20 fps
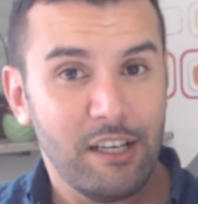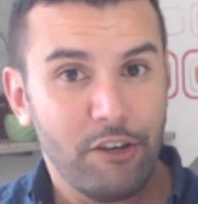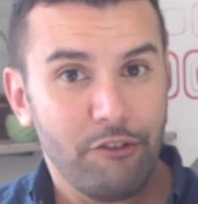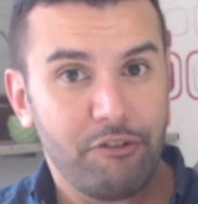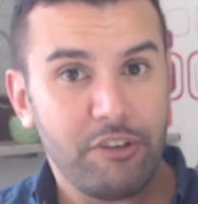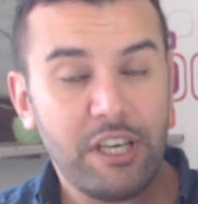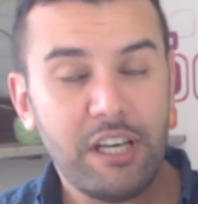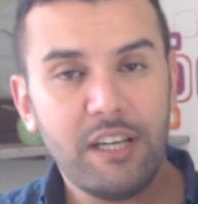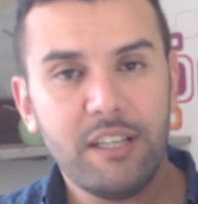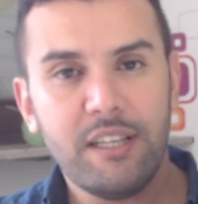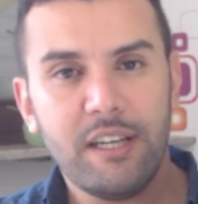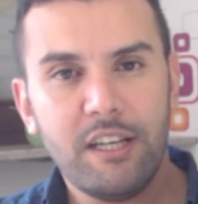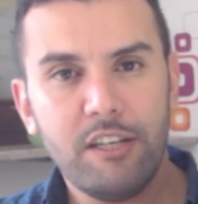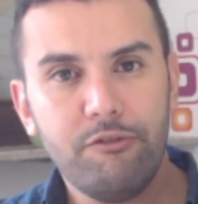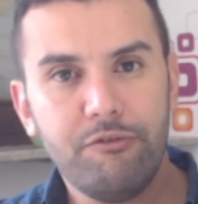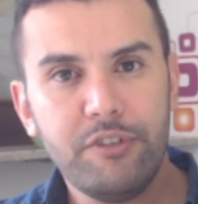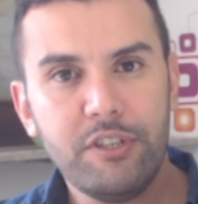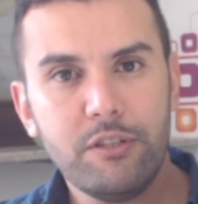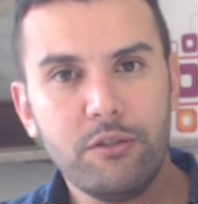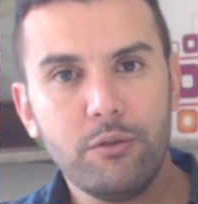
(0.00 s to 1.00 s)
في هذا
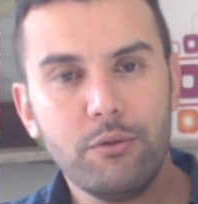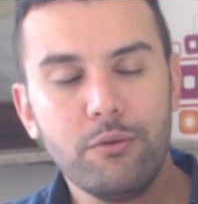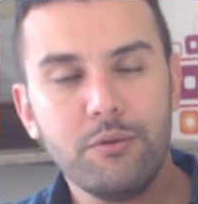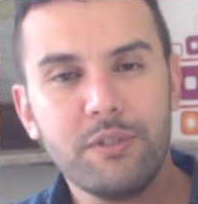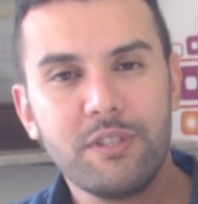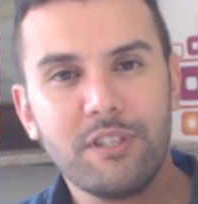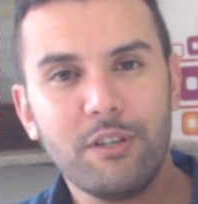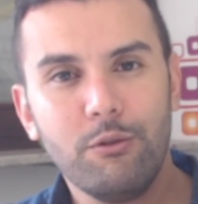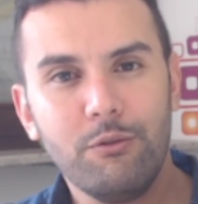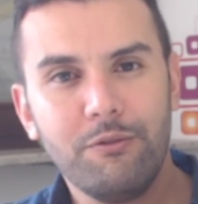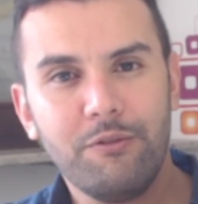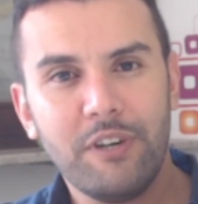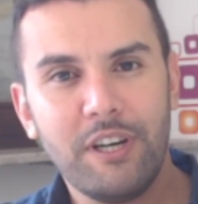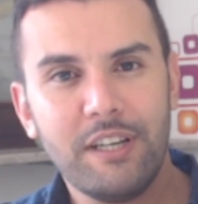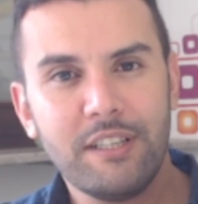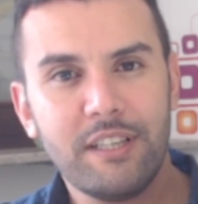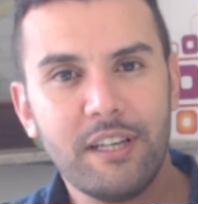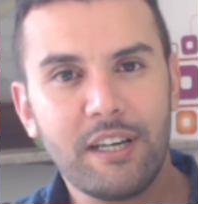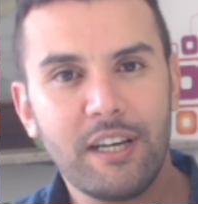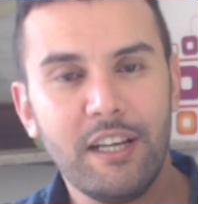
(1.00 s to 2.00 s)
الفيديو سوف
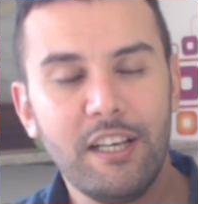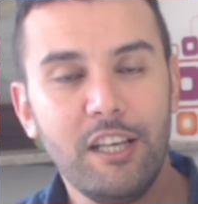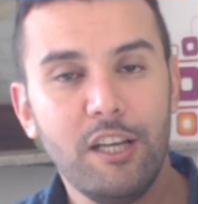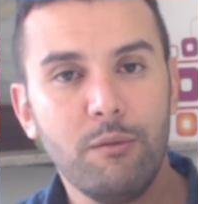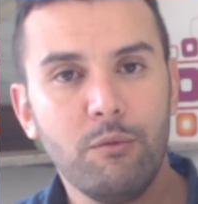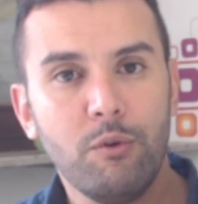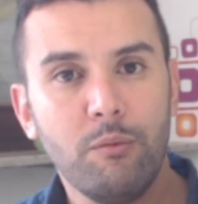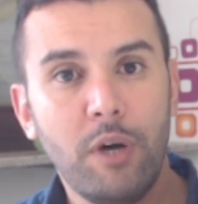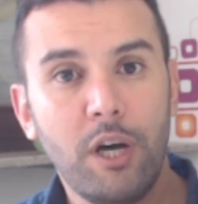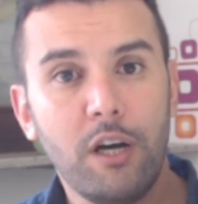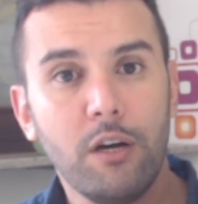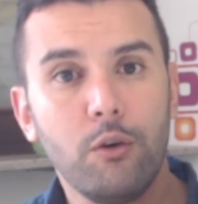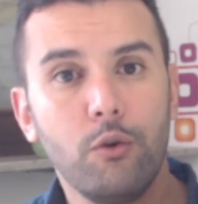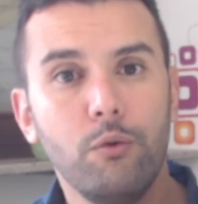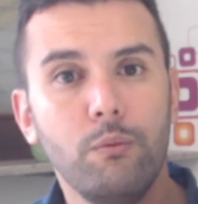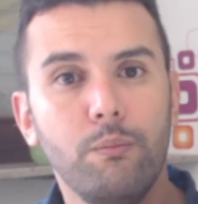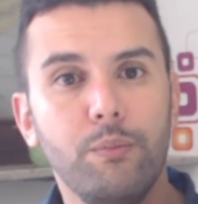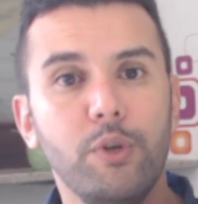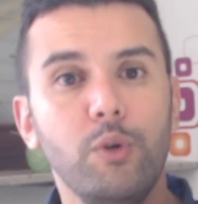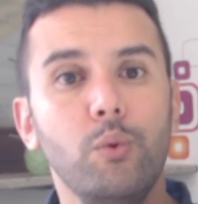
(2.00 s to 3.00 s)
أتكلم
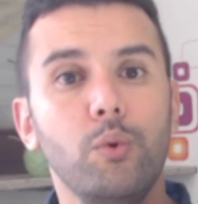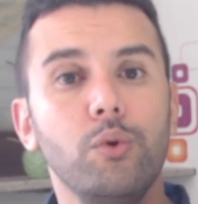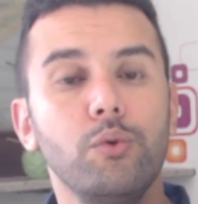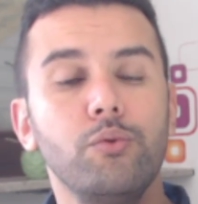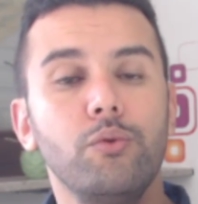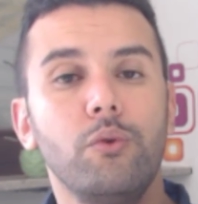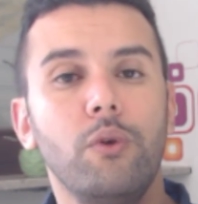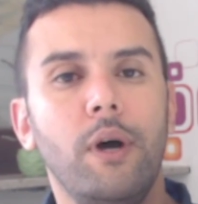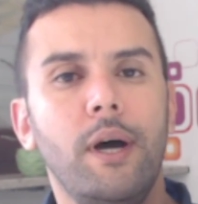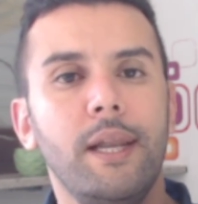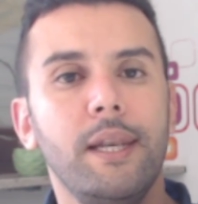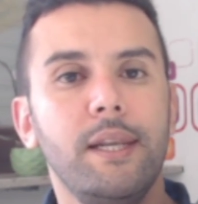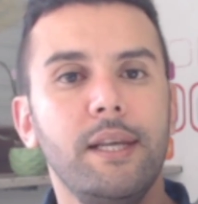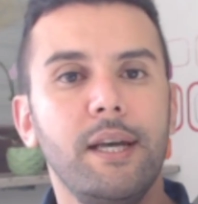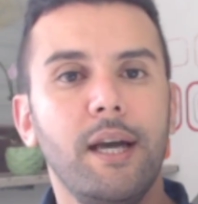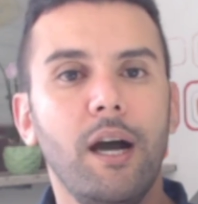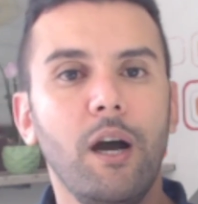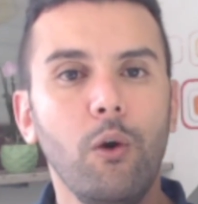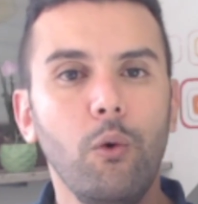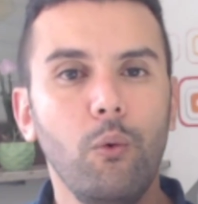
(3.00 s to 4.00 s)
معكم بوضوح
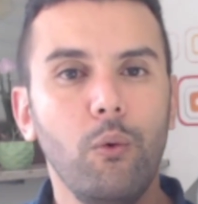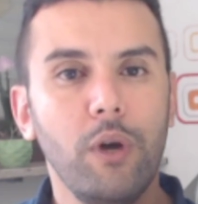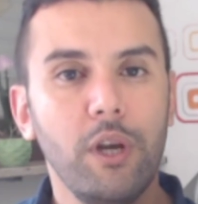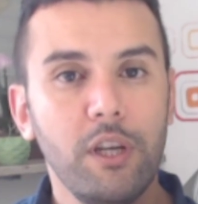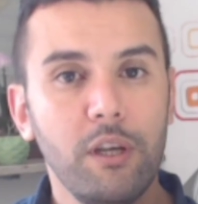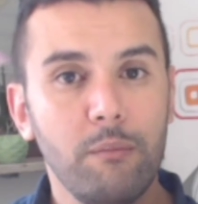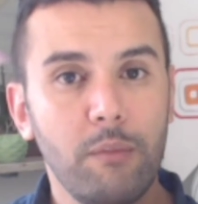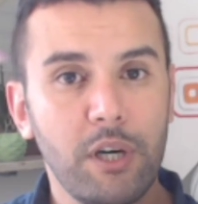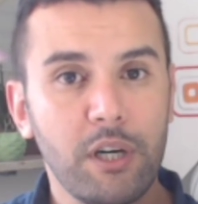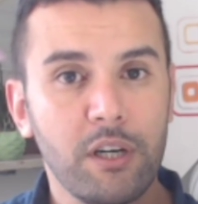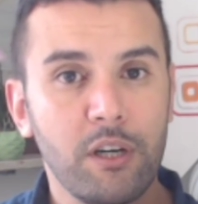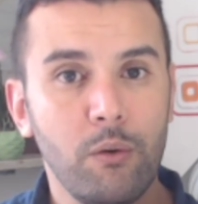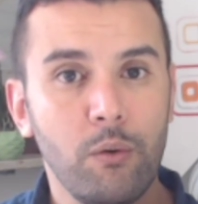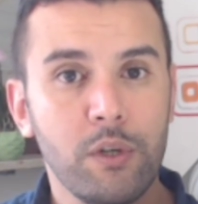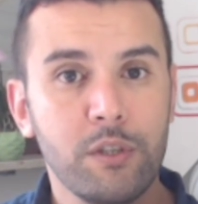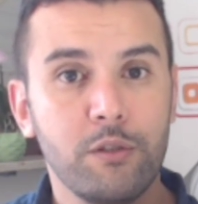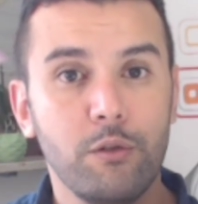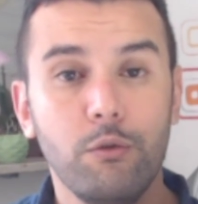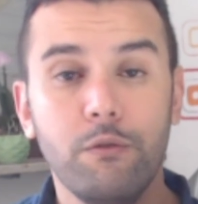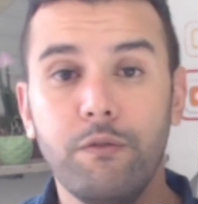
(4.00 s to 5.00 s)
لأول مرة
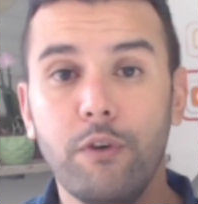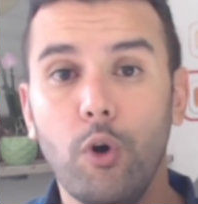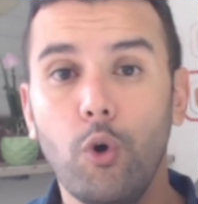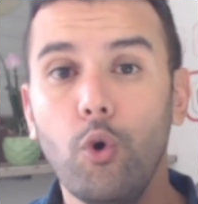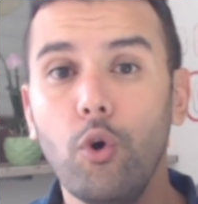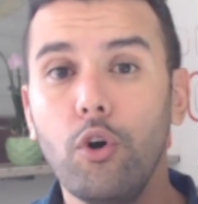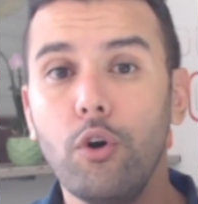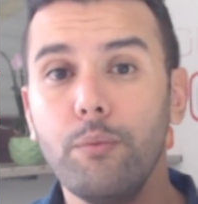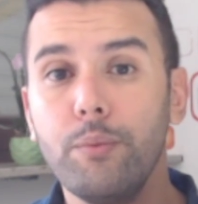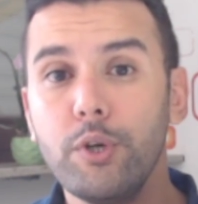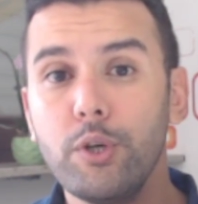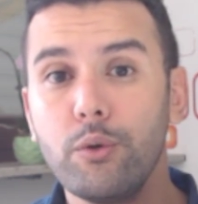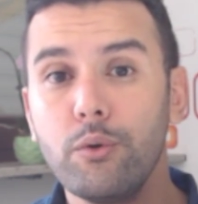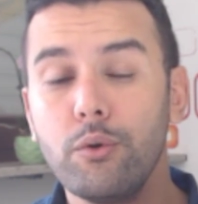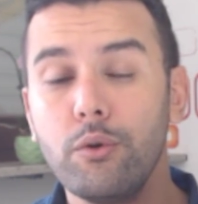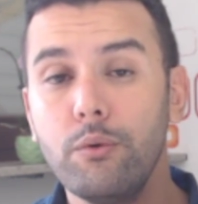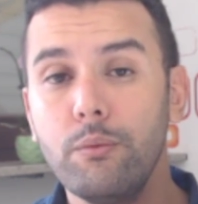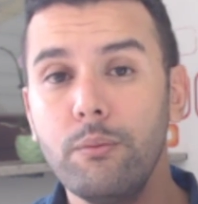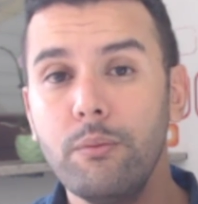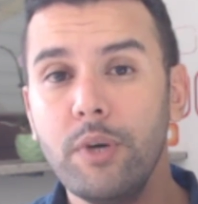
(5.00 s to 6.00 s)
وسوف
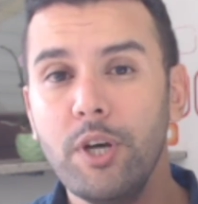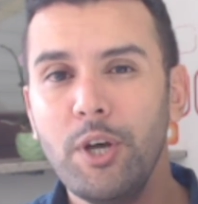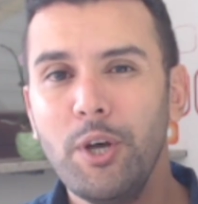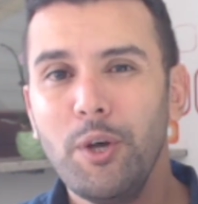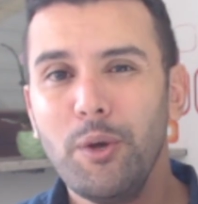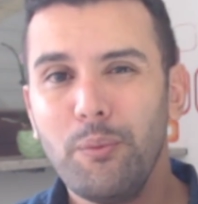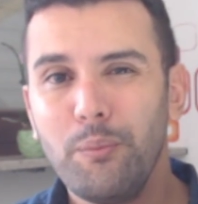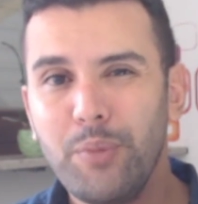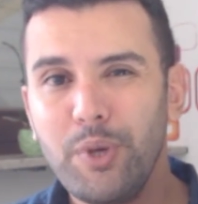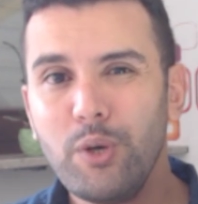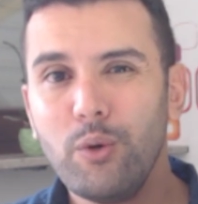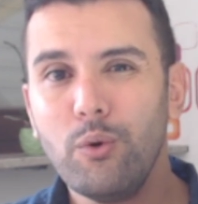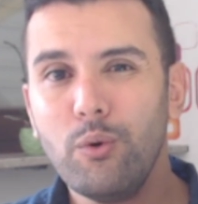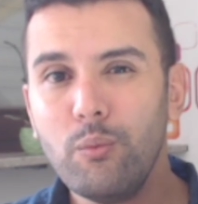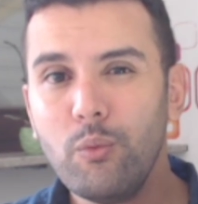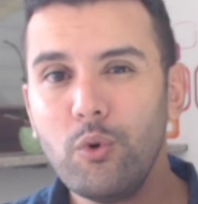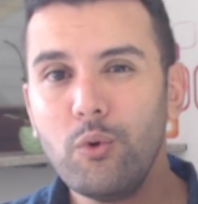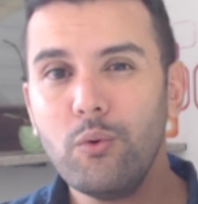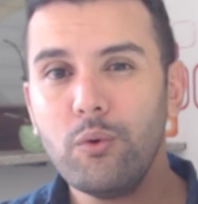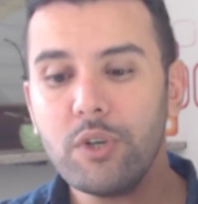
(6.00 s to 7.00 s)
أخبركم
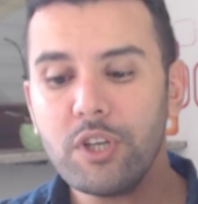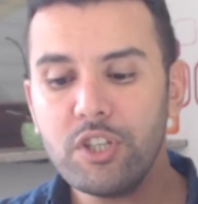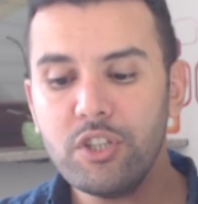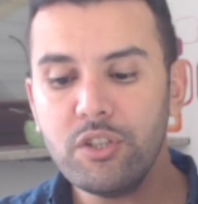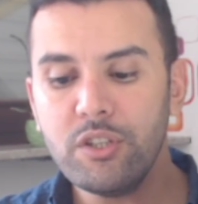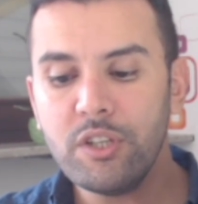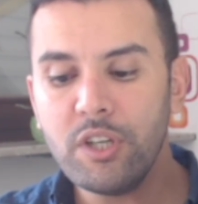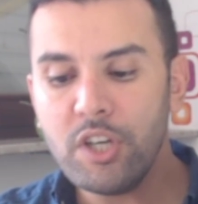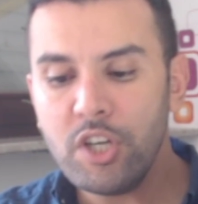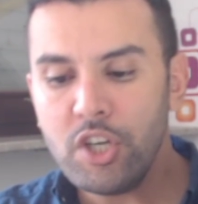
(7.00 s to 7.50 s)
بأمور